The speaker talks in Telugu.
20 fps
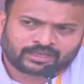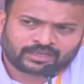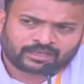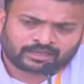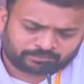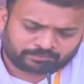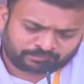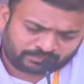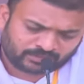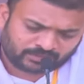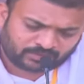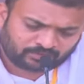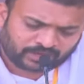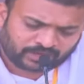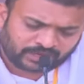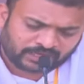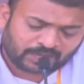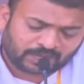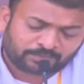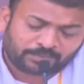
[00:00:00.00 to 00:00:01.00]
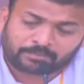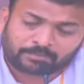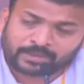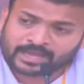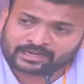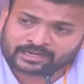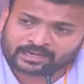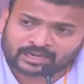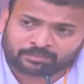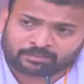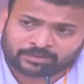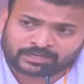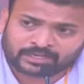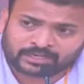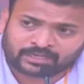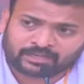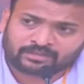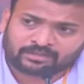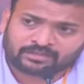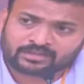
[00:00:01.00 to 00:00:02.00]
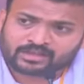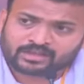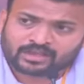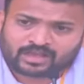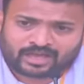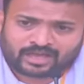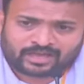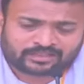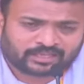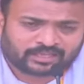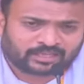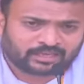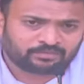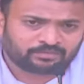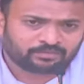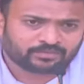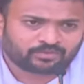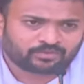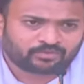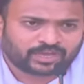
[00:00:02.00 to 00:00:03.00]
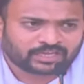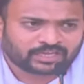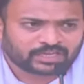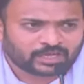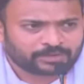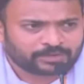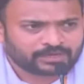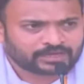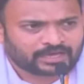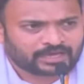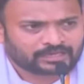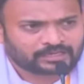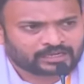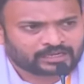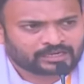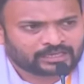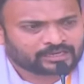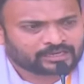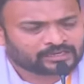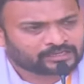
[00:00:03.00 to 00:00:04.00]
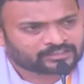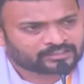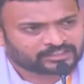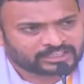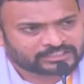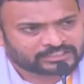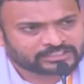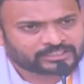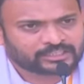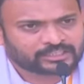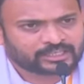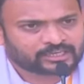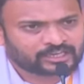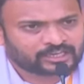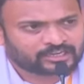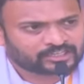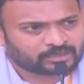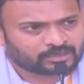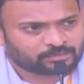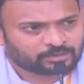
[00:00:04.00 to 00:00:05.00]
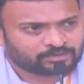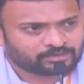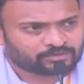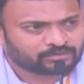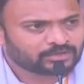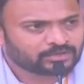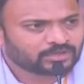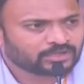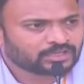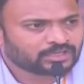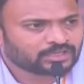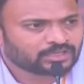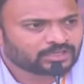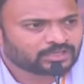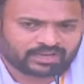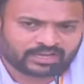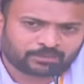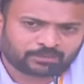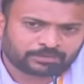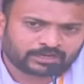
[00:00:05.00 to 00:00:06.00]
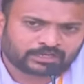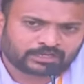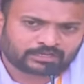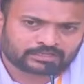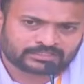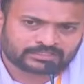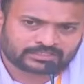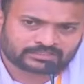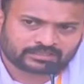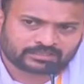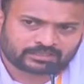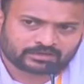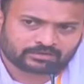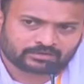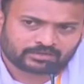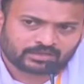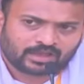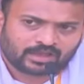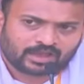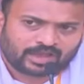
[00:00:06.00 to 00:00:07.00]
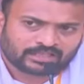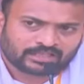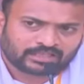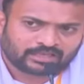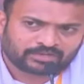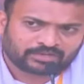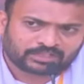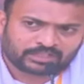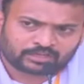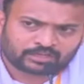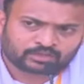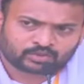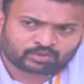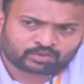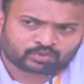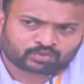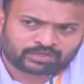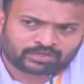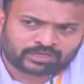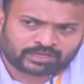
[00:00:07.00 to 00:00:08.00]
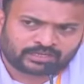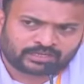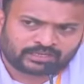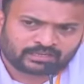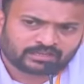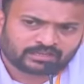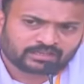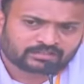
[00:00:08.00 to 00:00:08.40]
ఈ వైకాపా బ్యానర్లు పెట్టి అది వైకాపా కార్యాలయాలుగా తీర్చిదిద్దే కార్యక్రమం ఈ వైకాపా నాయకులు చేశారు అదేవిధంగా చూసుకుంటే